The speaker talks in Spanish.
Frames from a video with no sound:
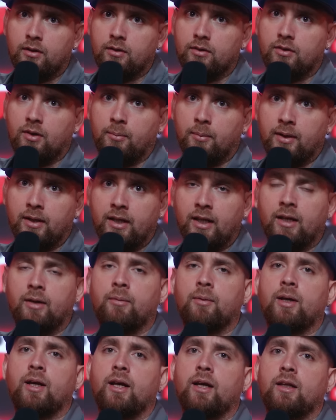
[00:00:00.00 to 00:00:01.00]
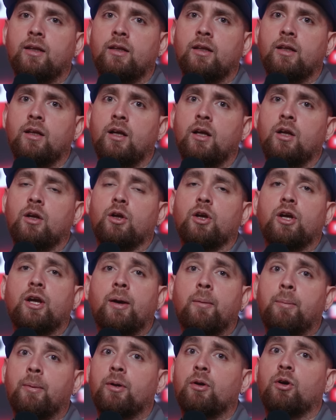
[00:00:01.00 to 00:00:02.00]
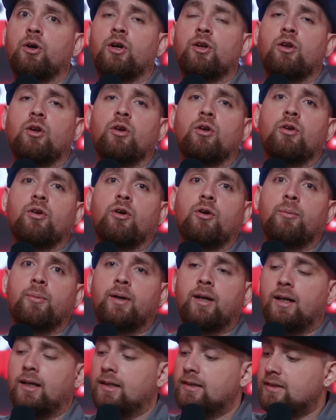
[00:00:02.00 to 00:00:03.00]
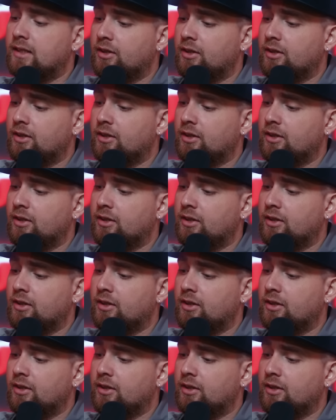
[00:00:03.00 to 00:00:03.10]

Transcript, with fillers: se mantiene vigente y espero que no lo nombren a ese